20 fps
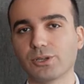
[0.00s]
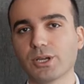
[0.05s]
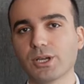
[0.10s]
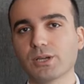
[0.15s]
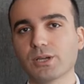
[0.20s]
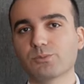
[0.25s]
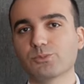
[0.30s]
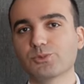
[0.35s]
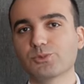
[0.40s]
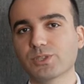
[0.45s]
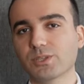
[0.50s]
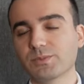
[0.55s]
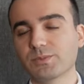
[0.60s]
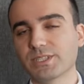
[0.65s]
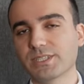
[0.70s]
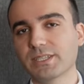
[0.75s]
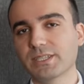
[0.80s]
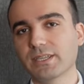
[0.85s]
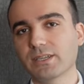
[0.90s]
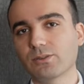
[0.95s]
Bu tabii
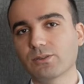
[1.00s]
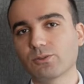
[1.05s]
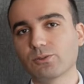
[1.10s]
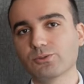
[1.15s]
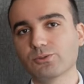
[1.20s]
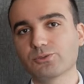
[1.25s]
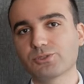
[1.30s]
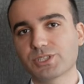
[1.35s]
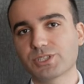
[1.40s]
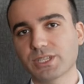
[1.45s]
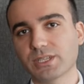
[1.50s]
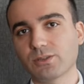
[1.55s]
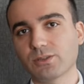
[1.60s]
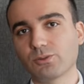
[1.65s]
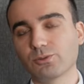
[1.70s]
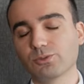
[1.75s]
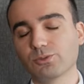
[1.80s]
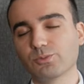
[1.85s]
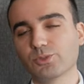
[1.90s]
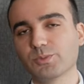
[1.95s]
ki de oldukça
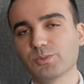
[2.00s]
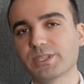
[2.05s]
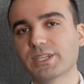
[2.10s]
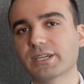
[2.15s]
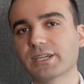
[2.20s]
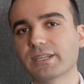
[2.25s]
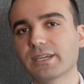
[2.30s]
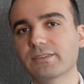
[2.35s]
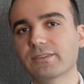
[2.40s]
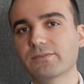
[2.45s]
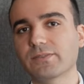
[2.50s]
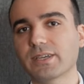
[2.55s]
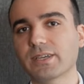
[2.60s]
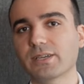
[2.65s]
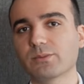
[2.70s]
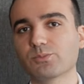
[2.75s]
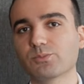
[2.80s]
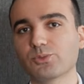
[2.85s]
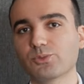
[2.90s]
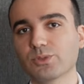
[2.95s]
olumlu bir karar
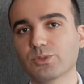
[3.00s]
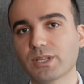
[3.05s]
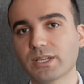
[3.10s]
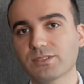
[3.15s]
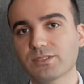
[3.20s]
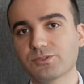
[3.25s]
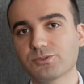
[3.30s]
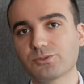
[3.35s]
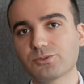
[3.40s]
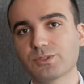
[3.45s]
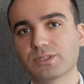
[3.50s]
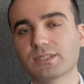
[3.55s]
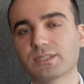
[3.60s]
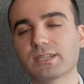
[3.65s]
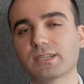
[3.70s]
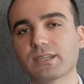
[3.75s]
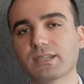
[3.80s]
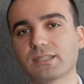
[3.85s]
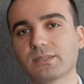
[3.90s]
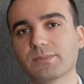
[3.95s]
ve bundan sonra
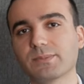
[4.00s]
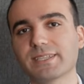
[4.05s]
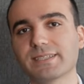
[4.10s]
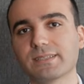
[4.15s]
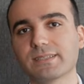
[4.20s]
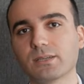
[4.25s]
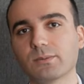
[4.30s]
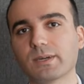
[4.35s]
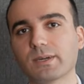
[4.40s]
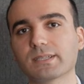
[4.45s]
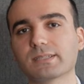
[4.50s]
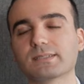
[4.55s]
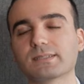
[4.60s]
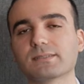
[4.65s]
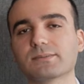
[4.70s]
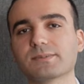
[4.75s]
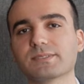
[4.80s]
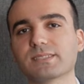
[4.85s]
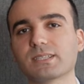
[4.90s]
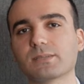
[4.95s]
da hani metine
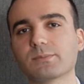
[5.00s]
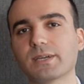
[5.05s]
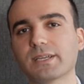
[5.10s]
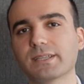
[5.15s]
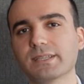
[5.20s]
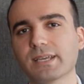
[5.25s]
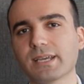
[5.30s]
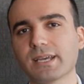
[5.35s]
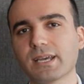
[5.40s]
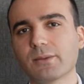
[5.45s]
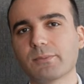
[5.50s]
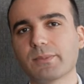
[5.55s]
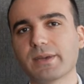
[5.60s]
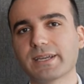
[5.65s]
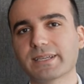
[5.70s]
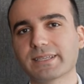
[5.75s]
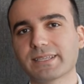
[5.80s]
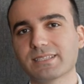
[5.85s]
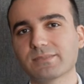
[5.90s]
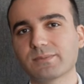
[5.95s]
baktığımız zaman
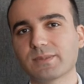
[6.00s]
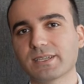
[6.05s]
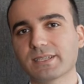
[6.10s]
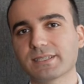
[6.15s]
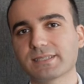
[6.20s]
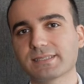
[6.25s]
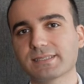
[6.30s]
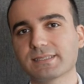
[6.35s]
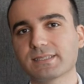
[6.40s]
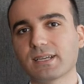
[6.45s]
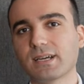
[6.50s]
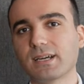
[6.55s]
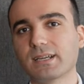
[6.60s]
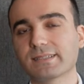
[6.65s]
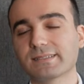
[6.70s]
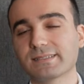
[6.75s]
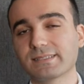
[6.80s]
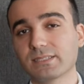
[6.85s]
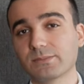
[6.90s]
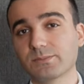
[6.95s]
Merkez Bankası'nın
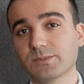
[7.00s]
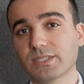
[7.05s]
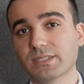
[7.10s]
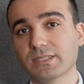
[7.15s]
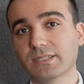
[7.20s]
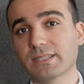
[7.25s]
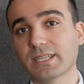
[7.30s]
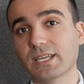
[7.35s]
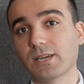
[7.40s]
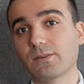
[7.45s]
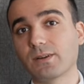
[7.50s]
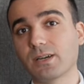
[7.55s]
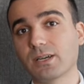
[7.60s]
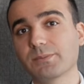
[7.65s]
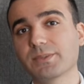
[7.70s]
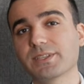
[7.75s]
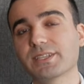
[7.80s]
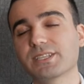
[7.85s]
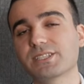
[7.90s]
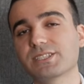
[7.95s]
artırımlarına
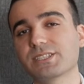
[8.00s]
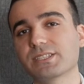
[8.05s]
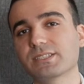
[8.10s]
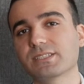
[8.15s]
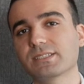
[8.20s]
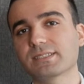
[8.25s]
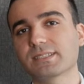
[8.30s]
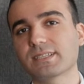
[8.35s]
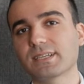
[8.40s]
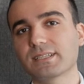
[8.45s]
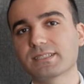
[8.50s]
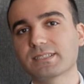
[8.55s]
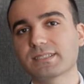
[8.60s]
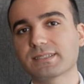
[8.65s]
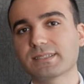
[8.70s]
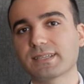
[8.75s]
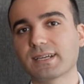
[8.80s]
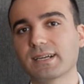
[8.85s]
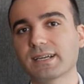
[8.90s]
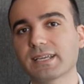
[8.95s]
devam edeceği
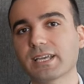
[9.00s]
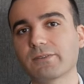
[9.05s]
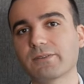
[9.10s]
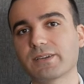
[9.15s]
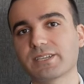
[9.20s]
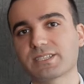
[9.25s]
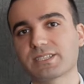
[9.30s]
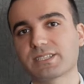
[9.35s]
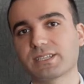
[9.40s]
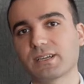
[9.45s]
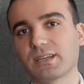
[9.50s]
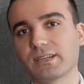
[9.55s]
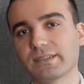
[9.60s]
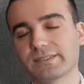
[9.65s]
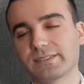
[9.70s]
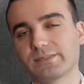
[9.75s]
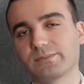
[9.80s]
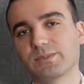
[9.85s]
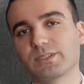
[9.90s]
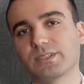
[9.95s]
sadece daha yavaş
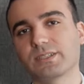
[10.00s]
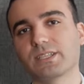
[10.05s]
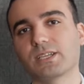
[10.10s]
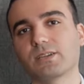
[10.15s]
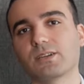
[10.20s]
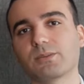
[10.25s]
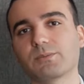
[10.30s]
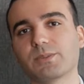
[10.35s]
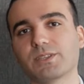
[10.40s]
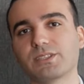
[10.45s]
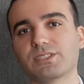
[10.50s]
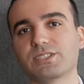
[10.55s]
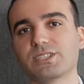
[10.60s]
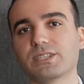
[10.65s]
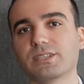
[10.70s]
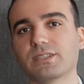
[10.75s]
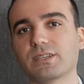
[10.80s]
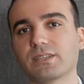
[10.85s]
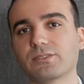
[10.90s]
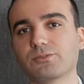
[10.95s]
artırımlarına devam
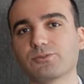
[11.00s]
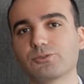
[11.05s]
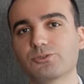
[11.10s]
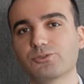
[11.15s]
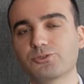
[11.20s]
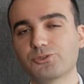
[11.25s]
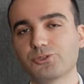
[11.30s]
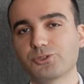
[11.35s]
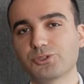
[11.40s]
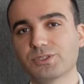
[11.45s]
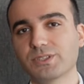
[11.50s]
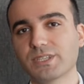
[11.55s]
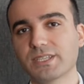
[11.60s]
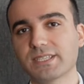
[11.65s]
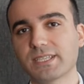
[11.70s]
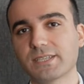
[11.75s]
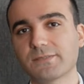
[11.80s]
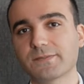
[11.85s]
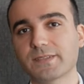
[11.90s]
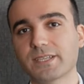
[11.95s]
edeceğini anlıyoruz. Çünkü
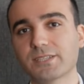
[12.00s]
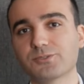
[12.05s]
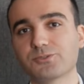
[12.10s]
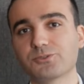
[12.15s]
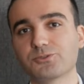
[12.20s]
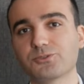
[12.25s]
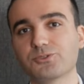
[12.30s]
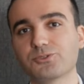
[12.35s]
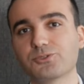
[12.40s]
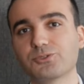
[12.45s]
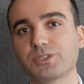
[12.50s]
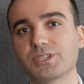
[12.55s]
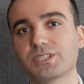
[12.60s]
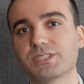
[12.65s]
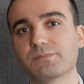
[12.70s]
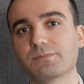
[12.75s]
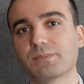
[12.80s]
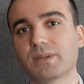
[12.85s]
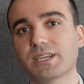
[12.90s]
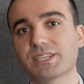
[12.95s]
dezenflasyonu
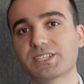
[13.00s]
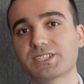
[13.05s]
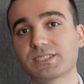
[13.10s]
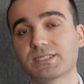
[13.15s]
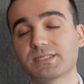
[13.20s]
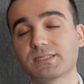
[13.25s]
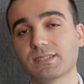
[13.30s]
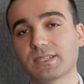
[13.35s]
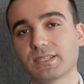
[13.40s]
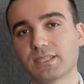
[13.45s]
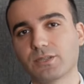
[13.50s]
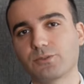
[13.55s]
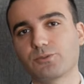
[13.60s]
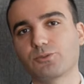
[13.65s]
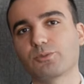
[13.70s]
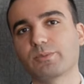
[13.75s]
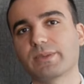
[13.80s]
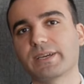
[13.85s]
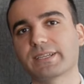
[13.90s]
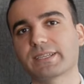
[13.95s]
sürecin başladığına
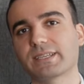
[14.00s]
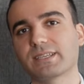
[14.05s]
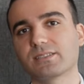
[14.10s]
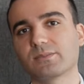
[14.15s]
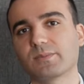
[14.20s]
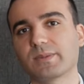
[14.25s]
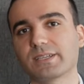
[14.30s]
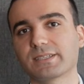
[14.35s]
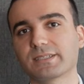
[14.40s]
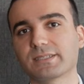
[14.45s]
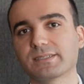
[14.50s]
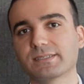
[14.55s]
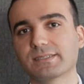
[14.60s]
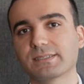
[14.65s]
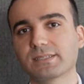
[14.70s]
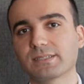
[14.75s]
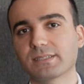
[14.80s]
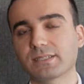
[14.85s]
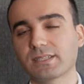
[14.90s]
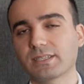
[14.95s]
inanıyor Merkez
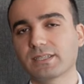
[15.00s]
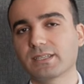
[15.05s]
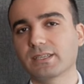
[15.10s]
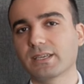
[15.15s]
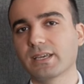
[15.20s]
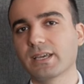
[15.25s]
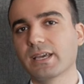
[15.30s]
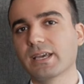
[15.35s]
Bankası ki